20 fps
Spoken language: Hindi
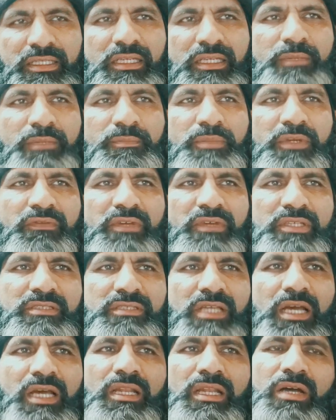से
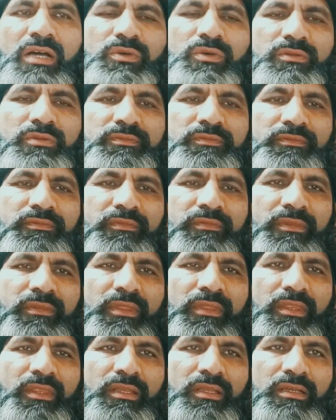पेवस्ता ना हो
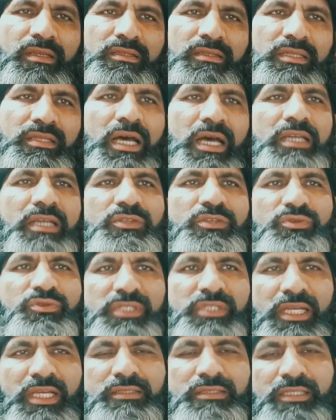ना ही
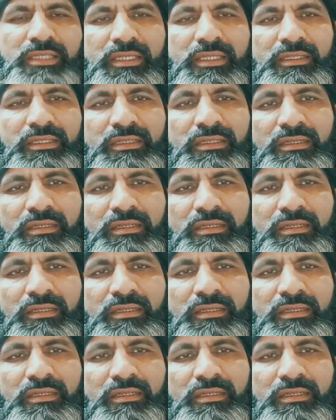दुनिया से